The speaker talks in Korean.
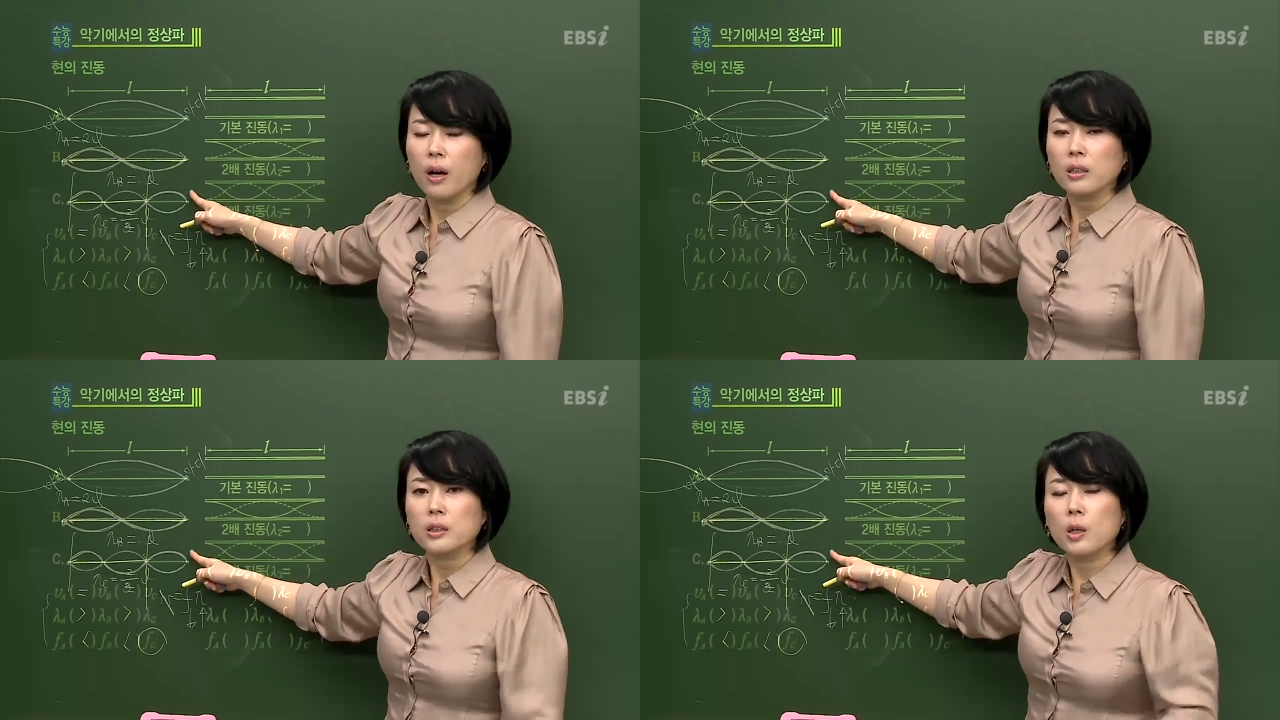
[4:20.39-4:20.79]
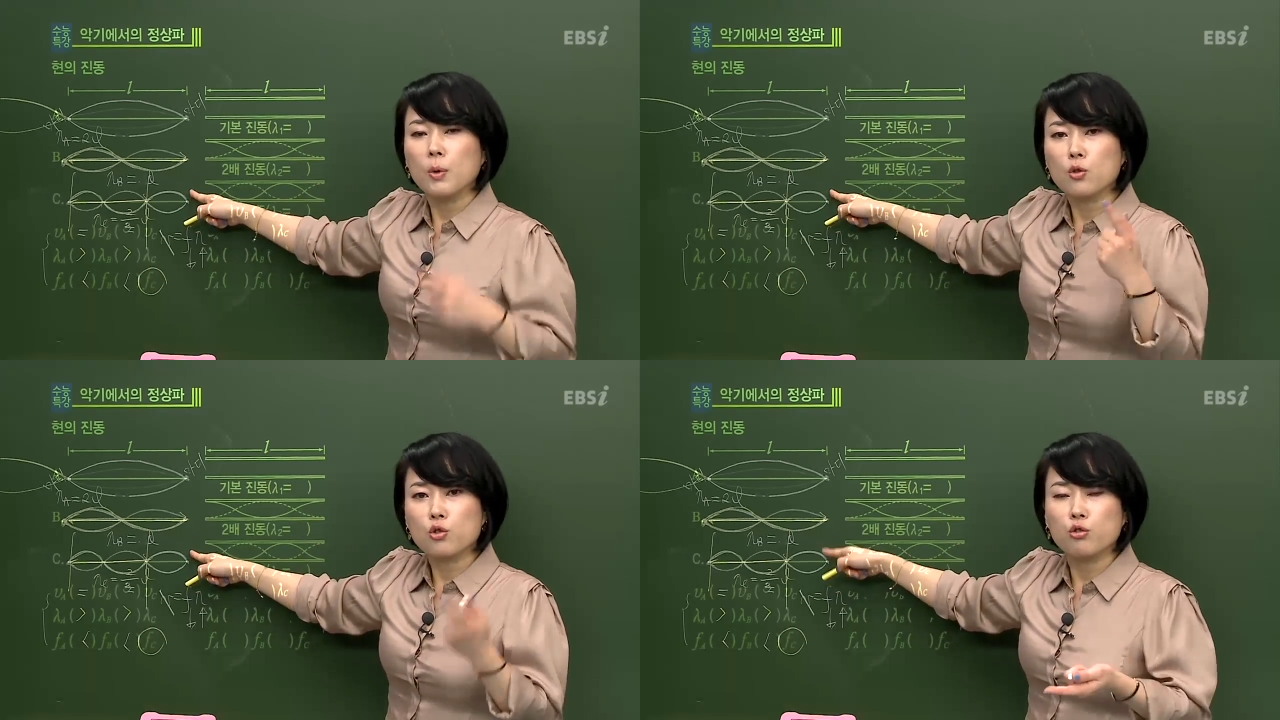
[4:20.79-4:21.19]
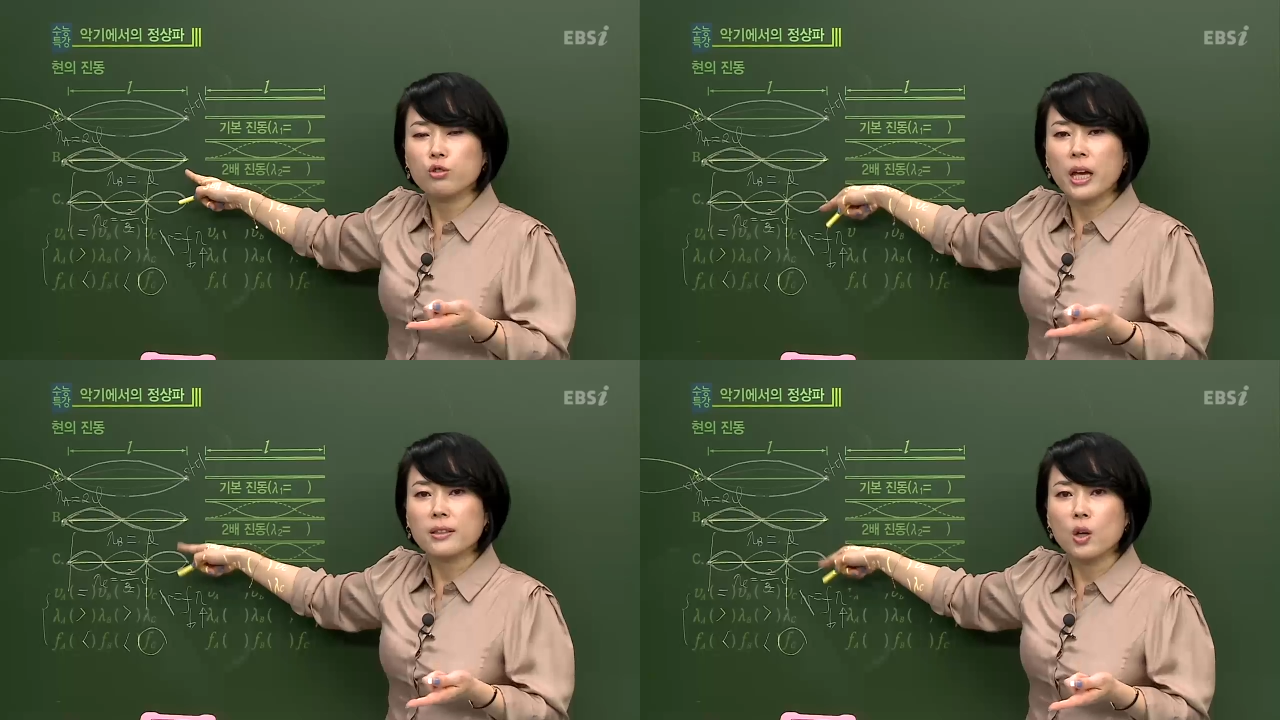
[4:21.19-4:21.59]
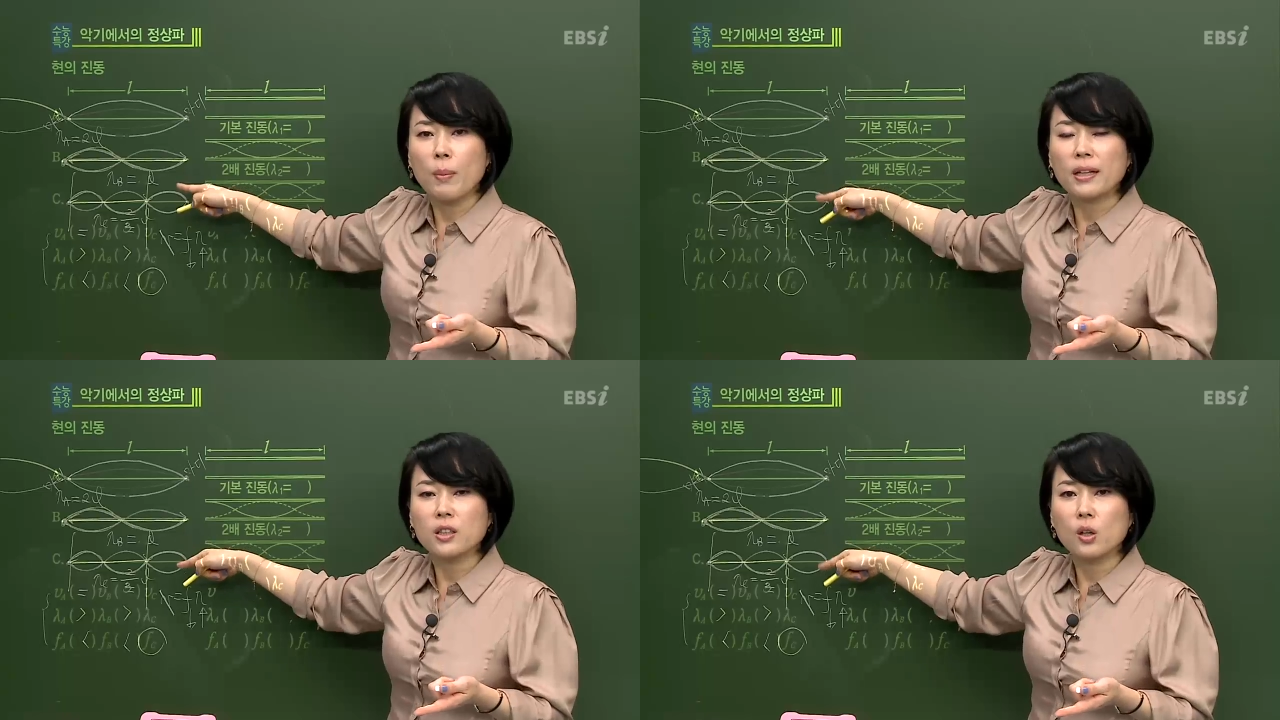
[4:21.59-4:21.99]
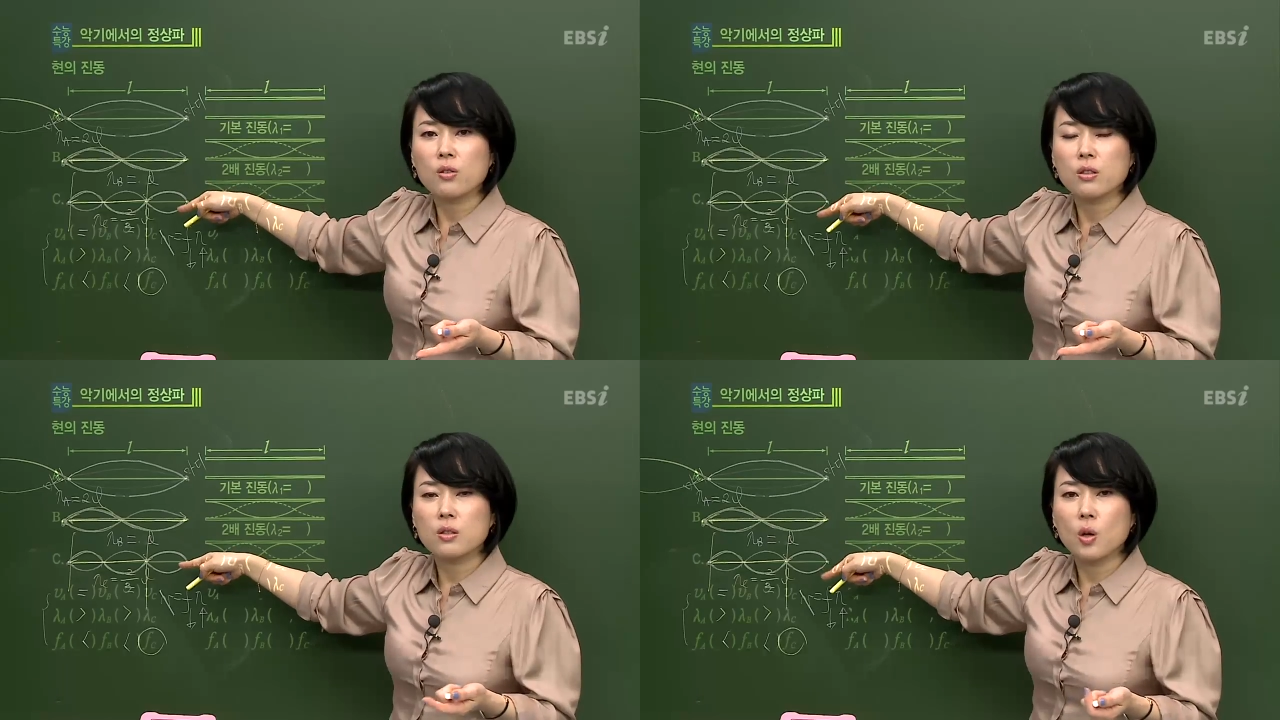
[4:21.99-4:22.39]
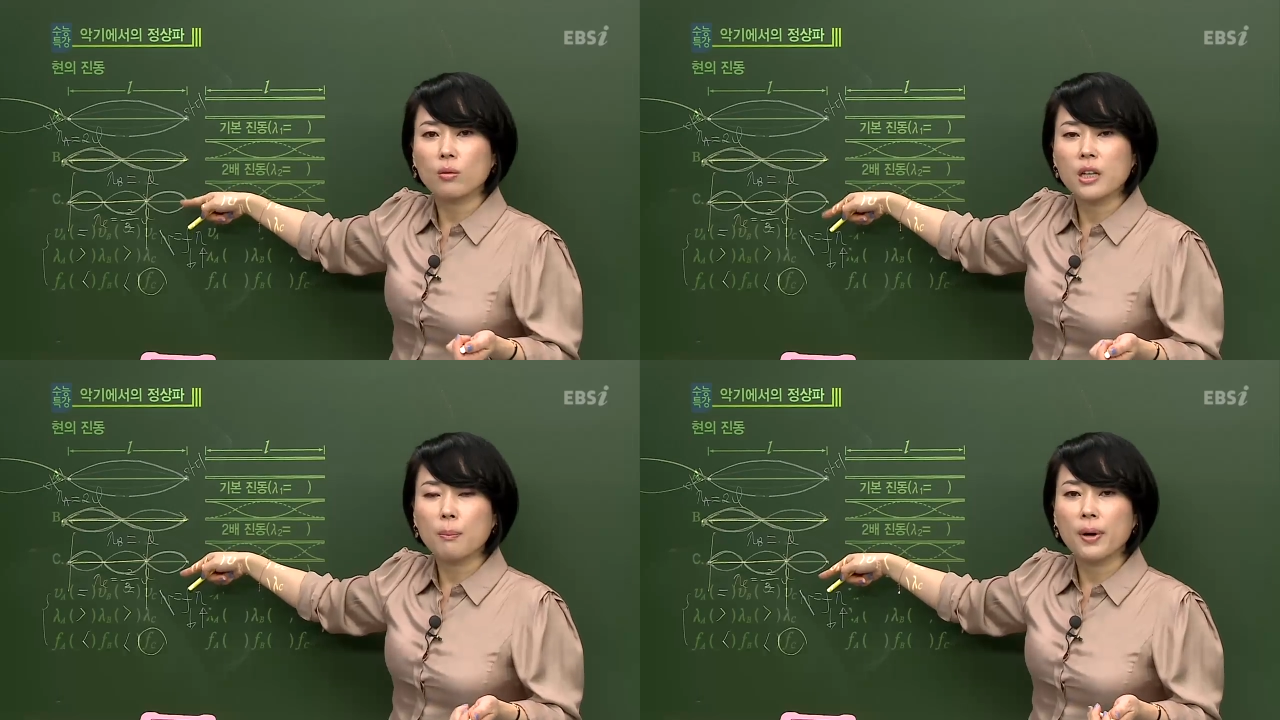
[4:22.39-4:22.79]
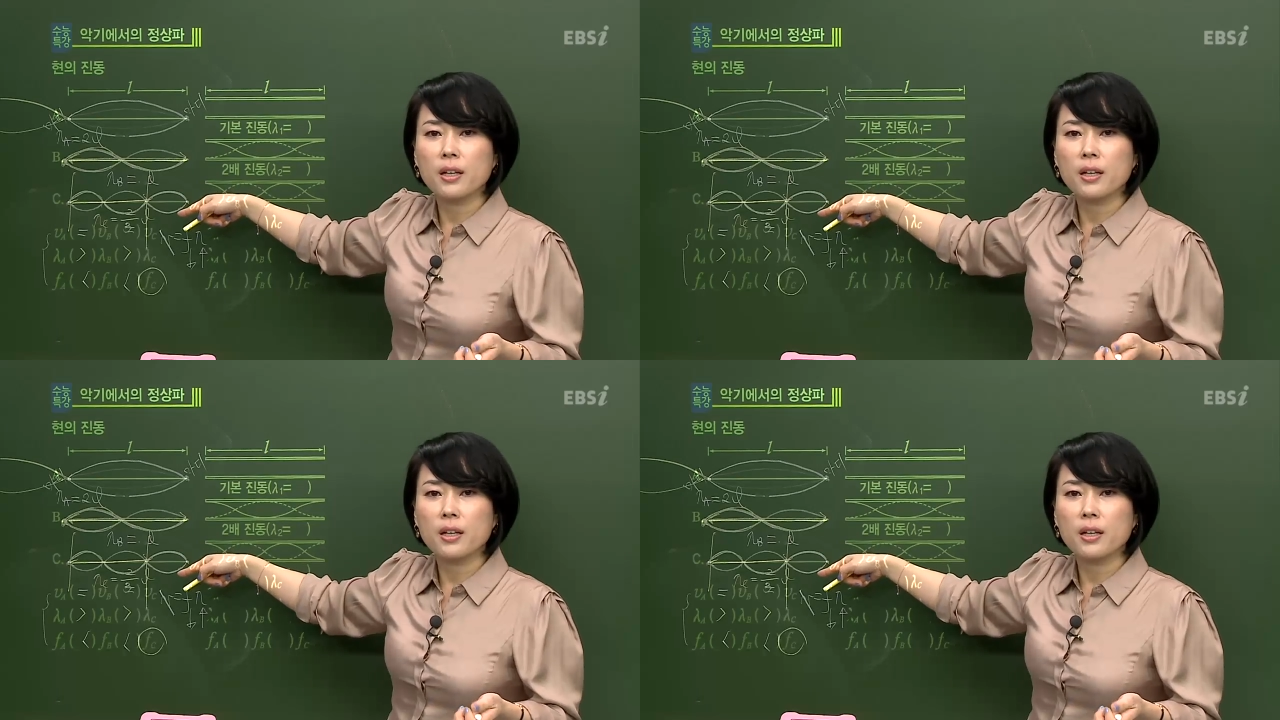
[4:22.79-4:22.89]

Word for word: 그러면 줄에서 만들어지는 정상파의